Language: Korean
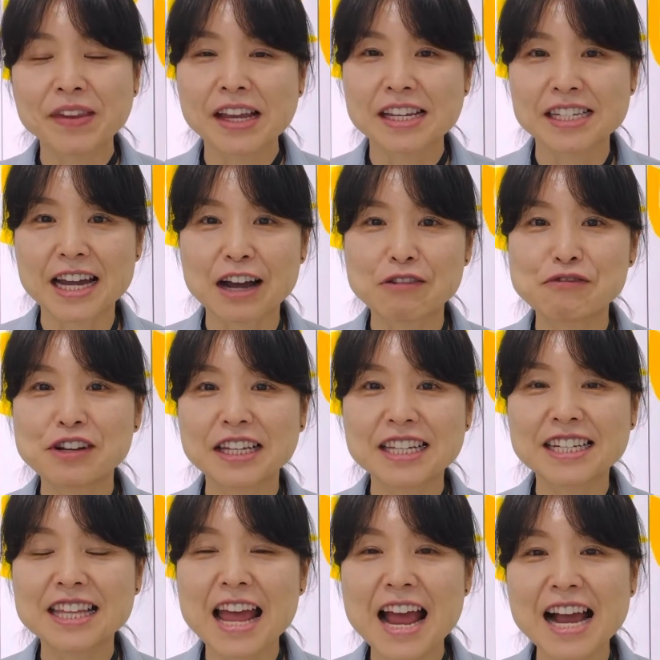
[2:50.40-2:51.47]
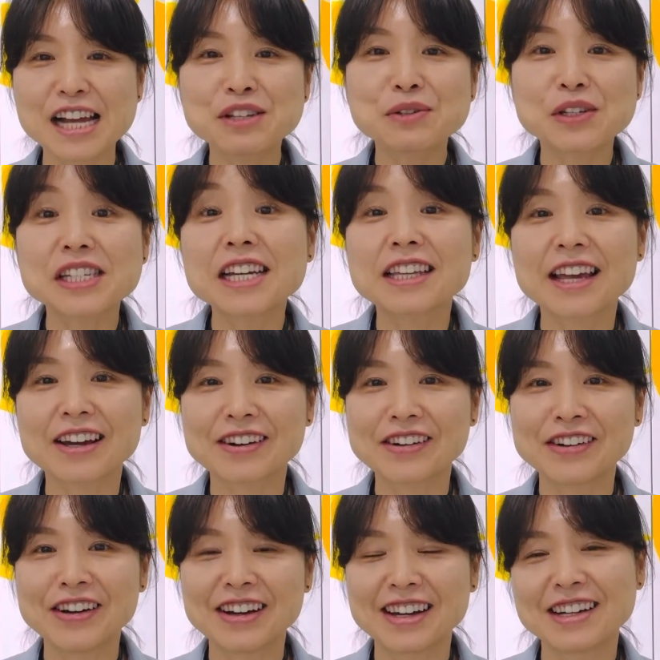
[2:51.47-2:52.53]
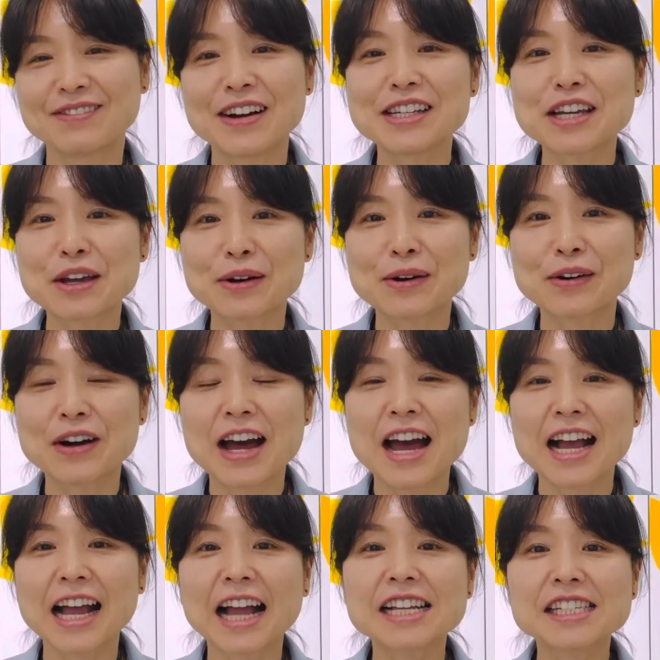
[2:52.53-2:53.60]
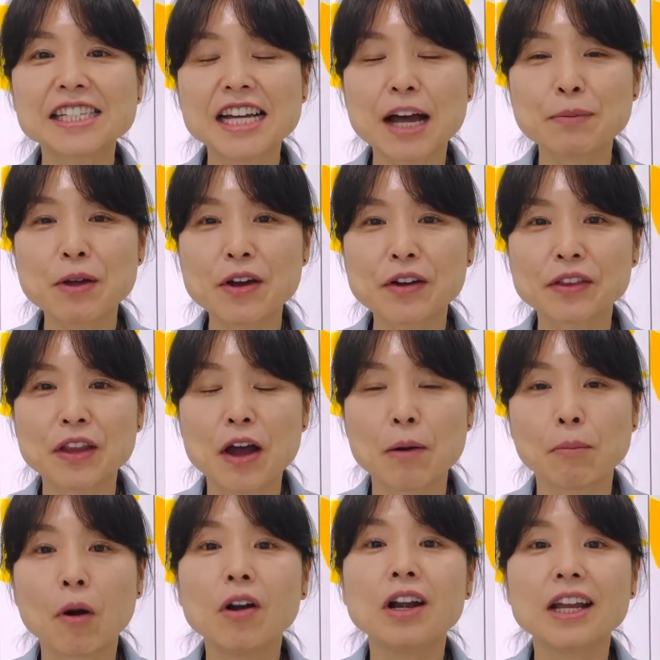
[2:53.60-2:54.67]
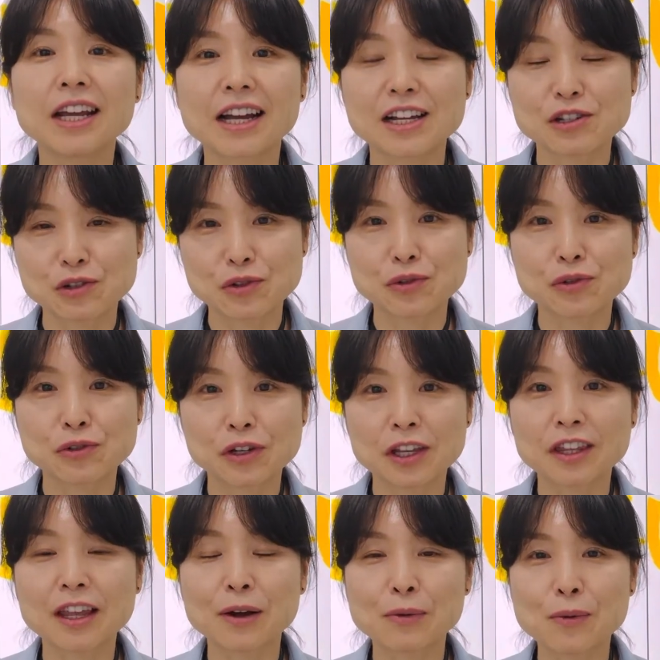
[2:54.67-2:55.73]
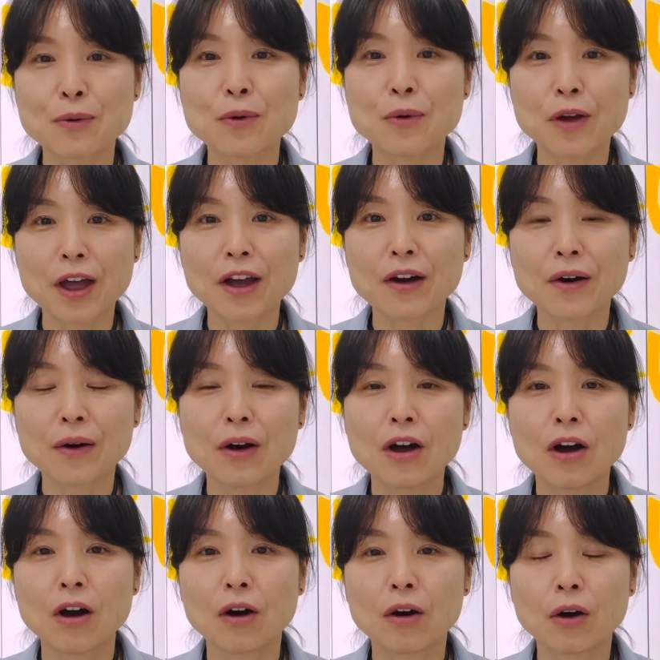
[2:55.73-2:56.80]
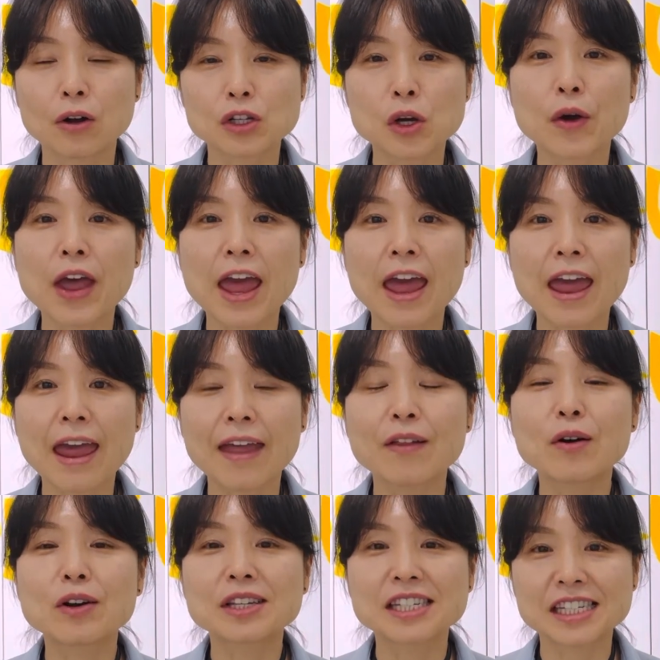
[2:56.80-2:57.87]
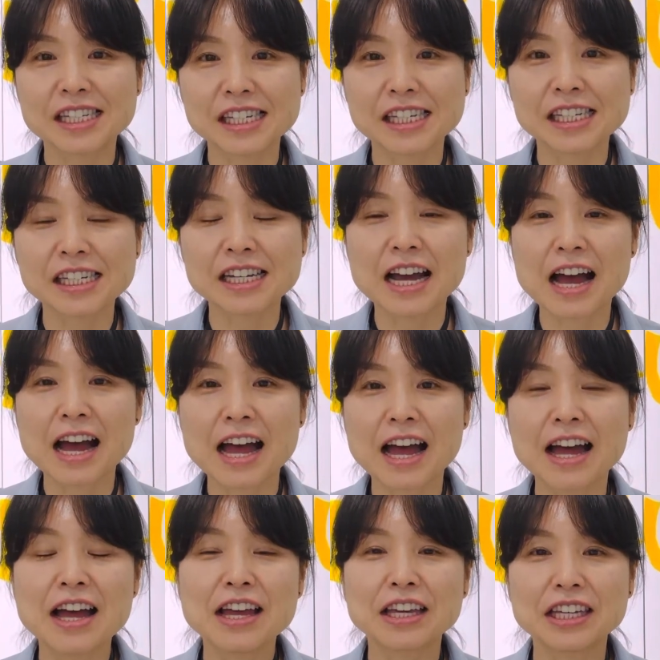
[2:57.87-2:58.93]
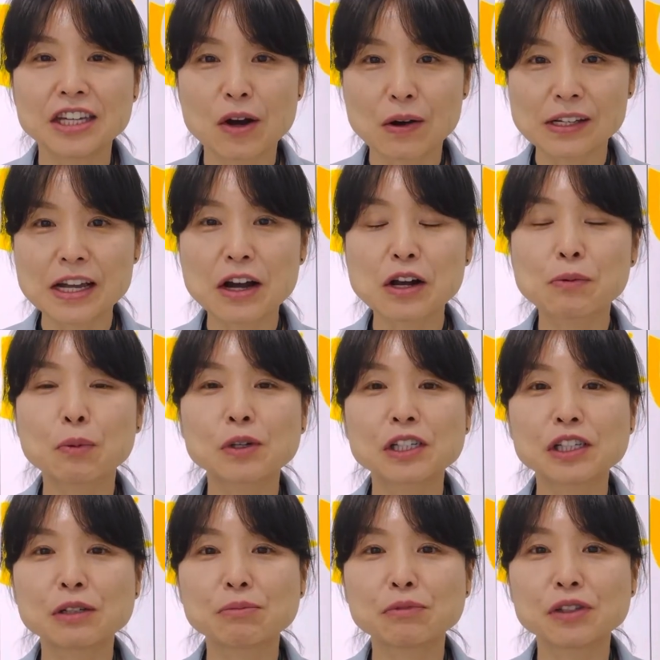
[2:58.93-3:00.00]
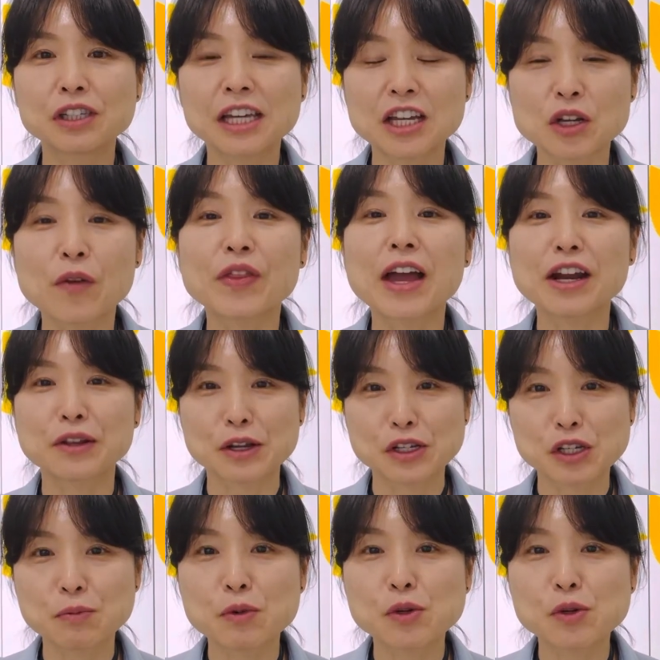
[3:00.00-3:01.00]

자 우리는 할 수 있잖아요 맞아요. 같이 가면 멀리 갈 수 있다고 해요. 어, 저의 에너지가 이 영상을 보시는 분께 전달이 됐으면